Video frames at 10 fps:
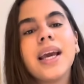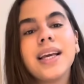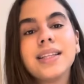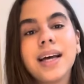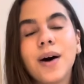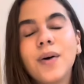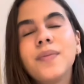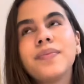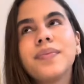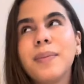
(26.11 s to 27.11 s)

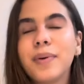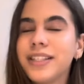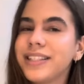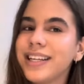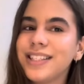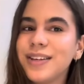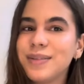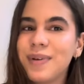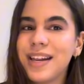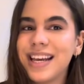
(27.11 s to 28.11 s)
Então, depois de ter tido a
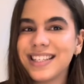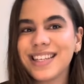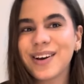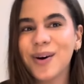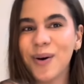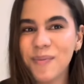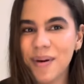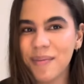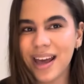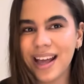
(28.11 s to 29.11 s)
experiência com o
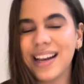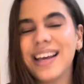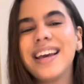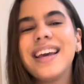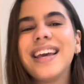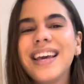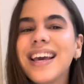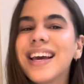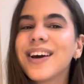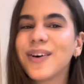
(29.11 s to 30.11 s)
PBL
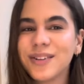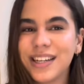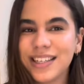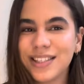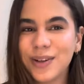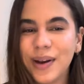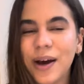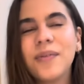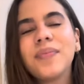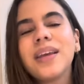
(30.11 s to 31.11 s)
e com o
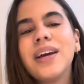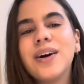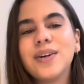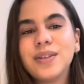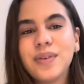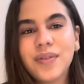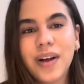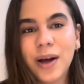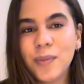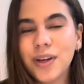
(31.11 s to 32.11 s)
tradicional. Hoje eu vim
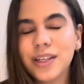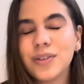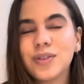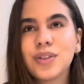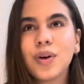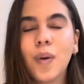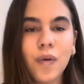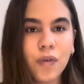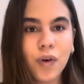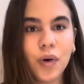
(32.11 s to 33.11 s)
falar um pouquinho de como
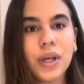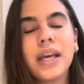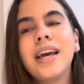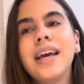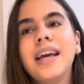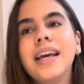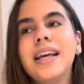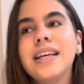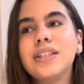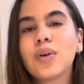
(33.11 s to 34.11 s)
foi
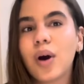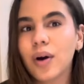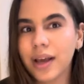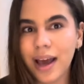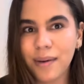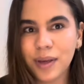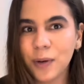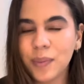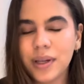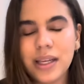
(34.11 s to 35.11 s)
e de qual é a minha
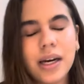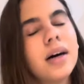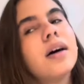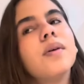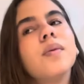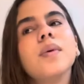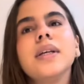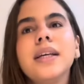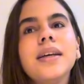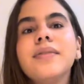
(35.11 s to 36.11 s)
opinião
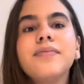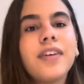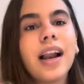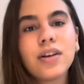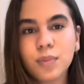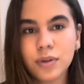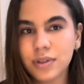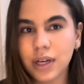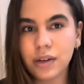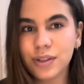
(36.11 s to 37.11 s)
e falar os
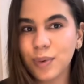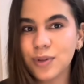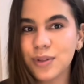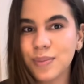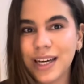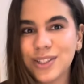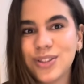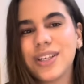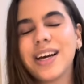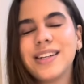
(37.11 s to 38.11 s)
pontos altos e pontos baixos
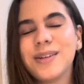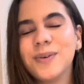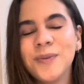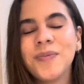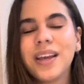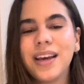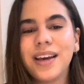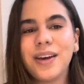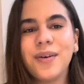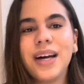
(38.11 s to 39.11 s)
de cada um.
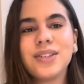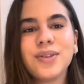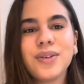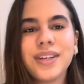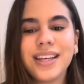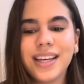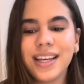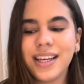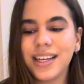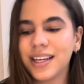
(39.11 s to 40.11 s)
Eu acho
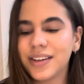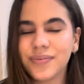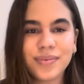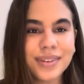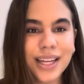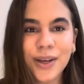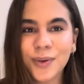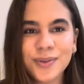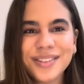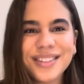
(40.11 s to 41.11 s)
que
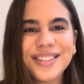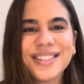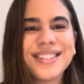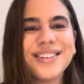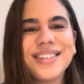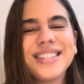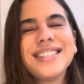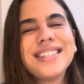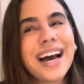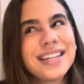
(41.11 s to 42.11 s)
nenhum dos dois,
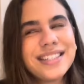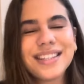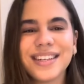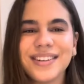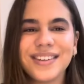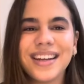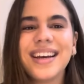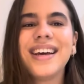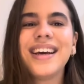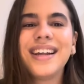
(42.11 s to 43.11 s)
já adiantando, né?
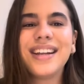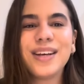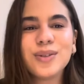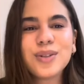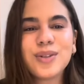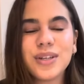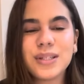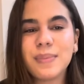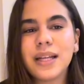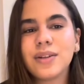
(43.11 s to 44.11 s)
Nenhum dos dois
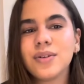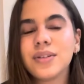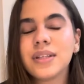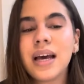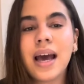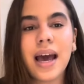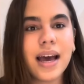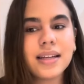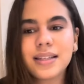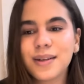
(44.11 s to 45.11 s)
métodos
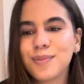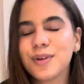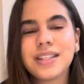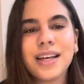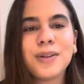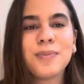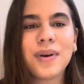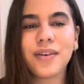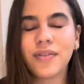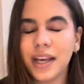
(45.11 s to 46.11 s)
é 100%
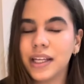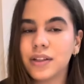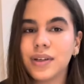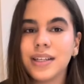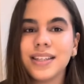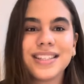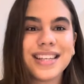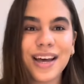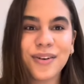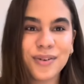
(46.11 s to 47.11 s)
perfeito e
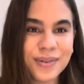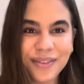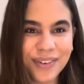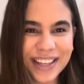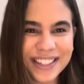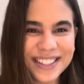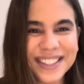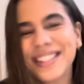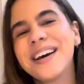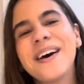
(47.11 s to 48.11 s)
zero
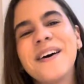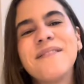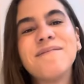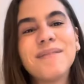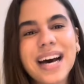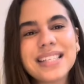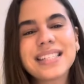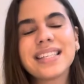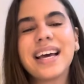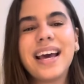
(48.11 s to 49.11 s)
defeitos,
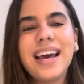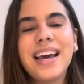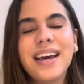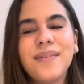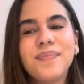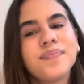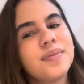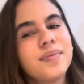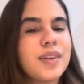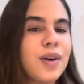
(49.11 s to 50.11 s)
mas é,
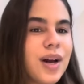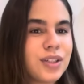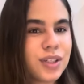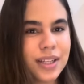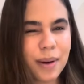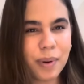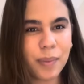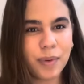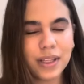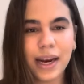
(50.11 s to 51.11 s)
eu acho que dá para
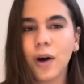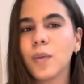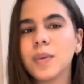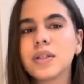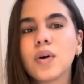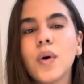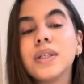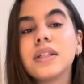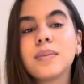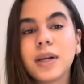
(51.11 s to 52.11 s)
ponderar algumas
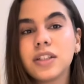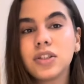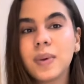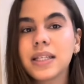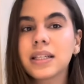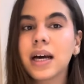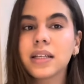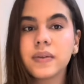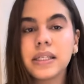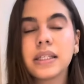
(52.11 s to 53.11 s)
coisas, para a gente pensar,
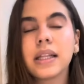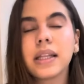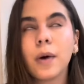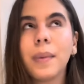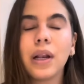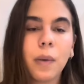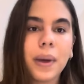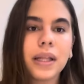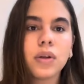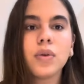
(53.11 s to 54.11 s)
às vezes, até o melhor
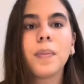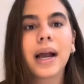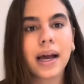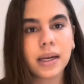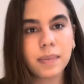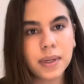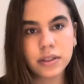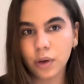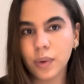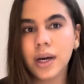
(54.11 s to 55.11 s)
método para cada
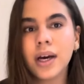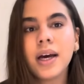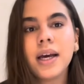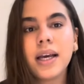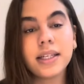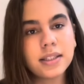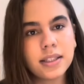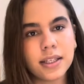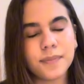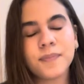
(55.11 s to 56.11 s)
pessoa em
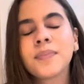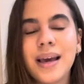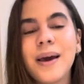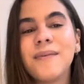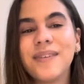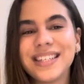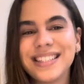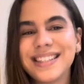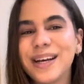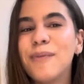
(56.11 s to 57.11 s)
si. Mas
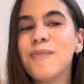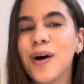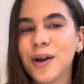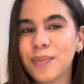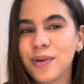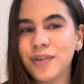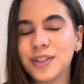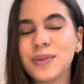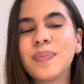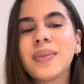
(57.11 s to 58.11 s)
então, bora pro vídeo.